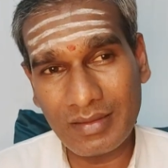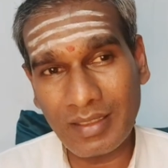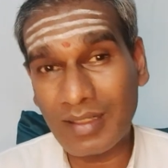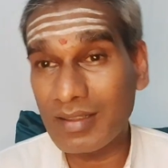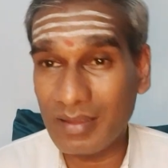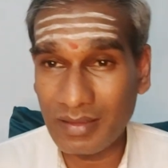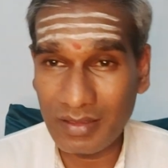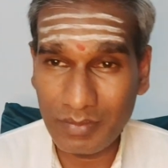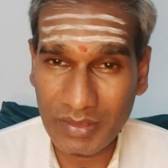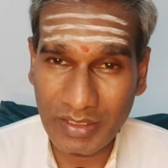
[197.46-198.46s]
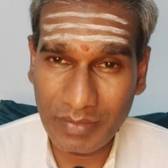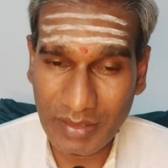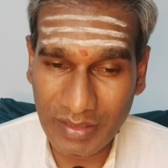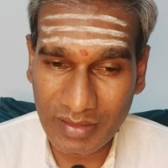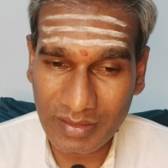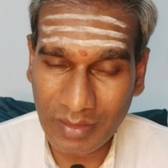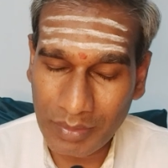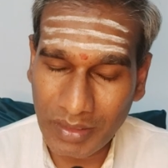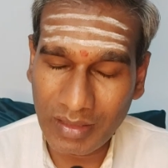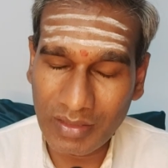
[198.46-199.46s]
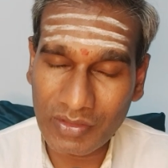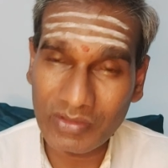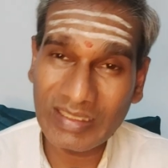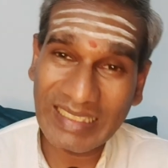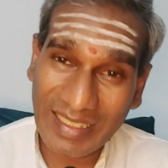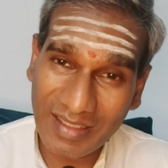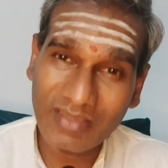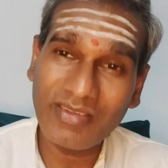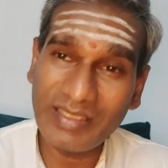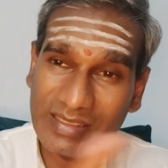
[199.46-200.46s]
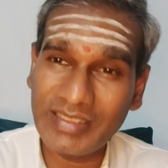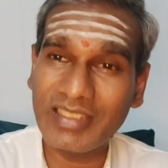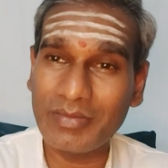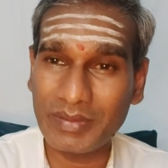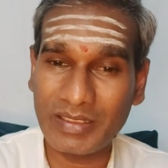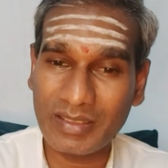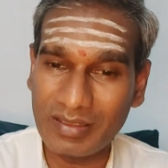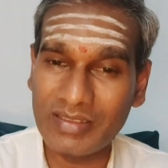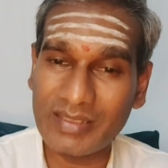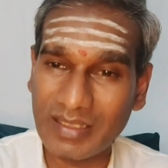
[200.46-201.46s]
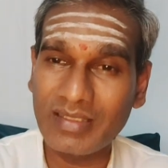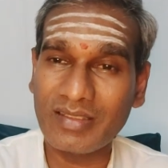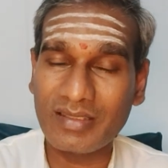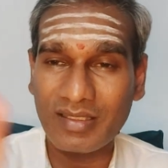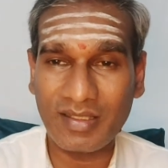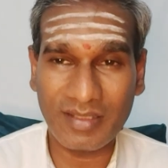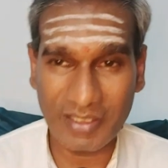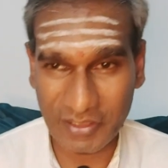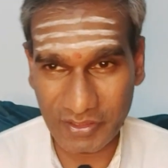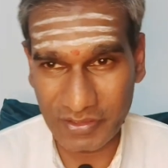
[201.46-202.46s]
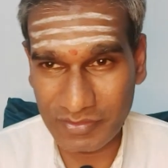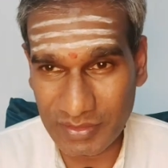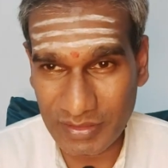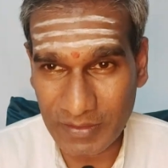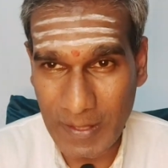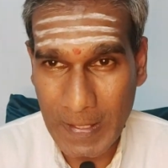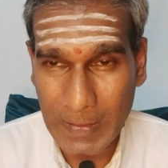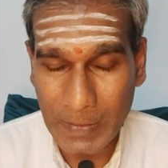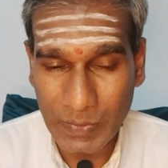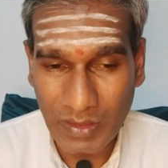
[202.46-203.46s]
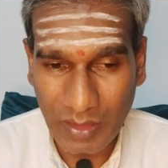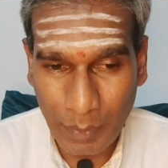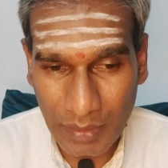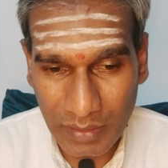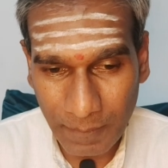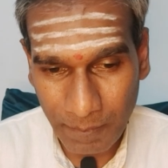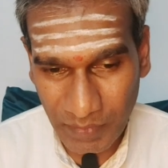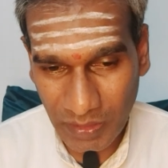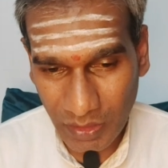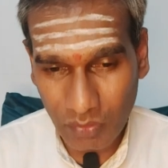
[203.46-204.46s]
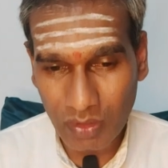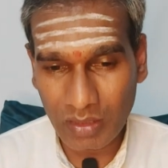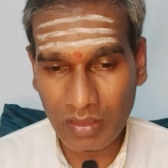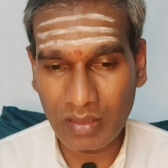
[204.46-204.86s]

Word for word: நடந்ததே திரும்ப திரும்ப நடக்குது அப்படின்னா என்ன அர்த்தம் ஏற்கனவே நிச்சயிக்கப்பட்டிருக்கு இந்த செகண்ட் இது தான் நடக்கணும்ன்ட்டு அப்போ நீங்கள் ஒரு